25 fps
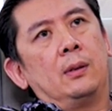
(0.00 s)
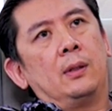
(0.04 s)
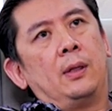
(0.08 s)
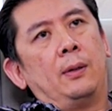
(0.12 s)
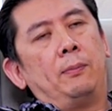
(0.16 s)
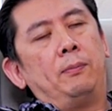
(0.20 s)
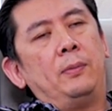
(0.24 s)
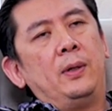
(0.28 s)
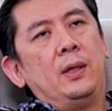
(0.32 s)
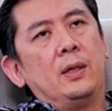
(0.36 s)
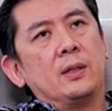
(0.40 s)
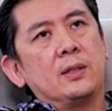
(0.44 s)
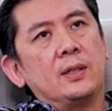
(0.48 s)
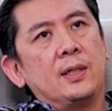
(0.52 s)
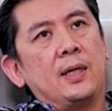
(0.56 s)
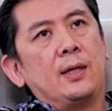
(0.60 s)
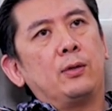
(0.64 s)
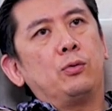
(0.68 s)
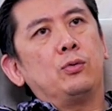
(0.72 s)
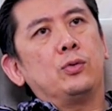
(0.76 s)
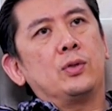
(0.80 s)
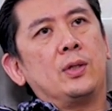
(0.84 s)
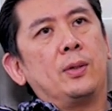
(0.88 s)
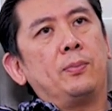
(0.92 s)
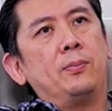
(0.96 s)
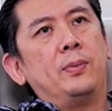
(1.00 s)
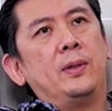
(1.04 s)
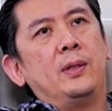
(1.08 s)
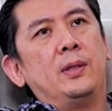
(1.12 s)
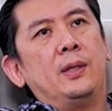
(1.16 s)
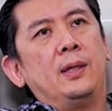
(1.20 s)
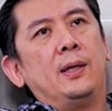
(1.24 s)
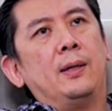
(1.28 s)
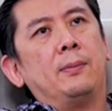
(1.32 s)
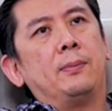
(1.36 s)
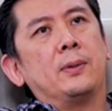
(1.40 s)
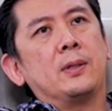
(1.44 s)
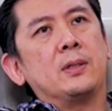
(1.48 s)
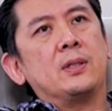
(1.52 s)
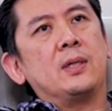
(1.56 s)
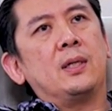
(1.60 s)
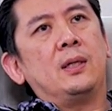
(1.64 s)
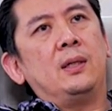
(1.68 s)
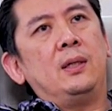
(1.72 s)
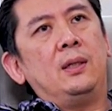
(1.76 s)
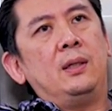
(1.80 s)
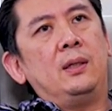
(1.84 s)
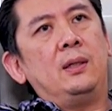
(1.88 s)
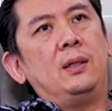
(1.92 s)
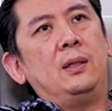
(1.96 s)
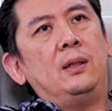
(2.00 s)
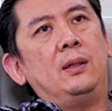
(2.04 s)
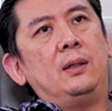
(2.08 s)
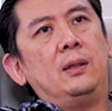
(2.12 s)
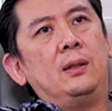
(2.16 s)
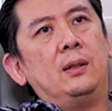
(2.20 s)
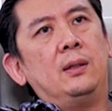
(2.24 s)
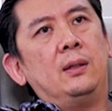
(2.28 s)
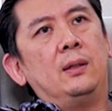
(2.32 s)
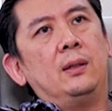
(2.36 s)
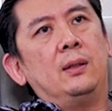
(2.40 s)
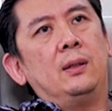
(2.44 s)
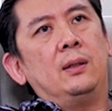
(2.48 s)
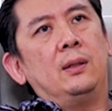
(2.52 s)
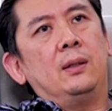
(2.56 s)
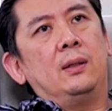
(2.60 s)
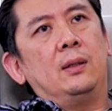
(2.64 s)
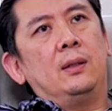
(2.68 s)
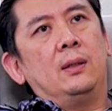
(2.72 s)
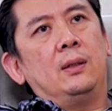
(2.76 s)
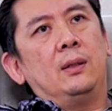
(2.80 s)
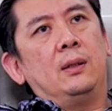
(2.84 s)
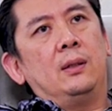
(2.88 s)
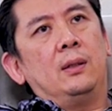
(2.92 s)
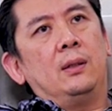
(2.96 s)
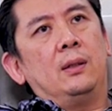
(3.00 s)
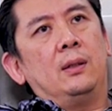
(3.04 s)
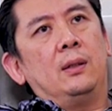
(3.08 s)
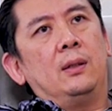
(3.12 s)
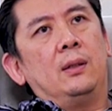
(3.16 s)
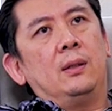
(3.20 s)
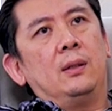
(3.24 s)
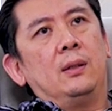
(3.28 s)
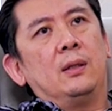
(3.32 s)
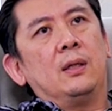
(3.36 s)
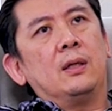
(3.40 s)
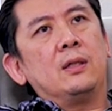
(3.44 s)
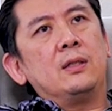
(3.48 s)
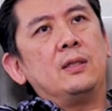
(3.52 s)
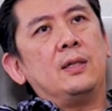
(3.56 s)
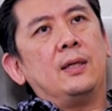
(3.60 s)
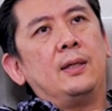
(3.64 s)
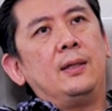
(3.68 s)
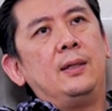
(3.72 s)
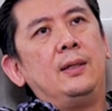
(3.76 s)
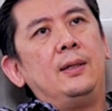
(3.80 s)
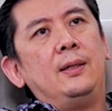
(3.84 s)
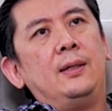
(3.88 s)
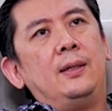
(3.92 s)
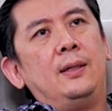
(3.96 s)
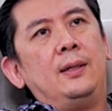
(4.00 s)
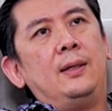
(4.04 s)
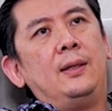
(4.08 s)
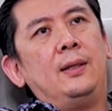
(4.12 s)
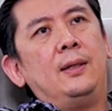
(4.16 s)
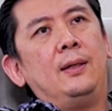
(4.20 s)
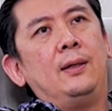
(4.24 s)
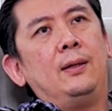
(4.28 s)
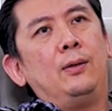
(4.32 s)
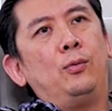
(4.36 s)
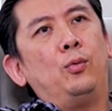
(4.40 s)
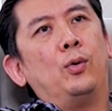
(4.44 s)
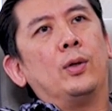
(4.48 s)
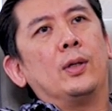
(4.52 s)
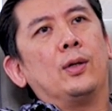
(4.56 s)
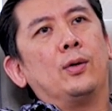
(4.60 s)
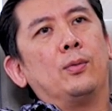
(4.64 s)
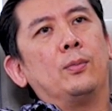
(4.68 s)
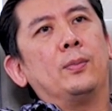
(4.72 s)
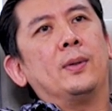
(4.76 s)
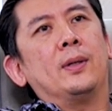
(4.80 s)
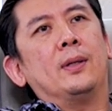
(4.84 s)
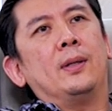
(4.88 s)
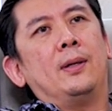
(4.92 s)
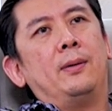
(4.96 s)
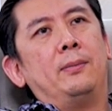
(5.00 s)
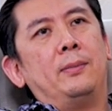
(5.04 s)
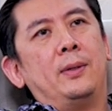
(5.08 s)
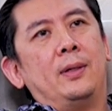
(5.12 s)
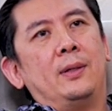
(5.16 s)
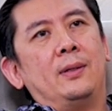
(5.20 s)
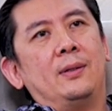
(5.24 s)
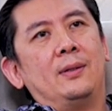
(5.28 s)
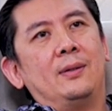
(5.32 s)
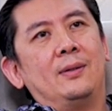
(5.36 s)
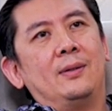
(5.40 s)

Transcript: Tapi yang 1 sampai 3% ini terjadi di dua tahun pertama.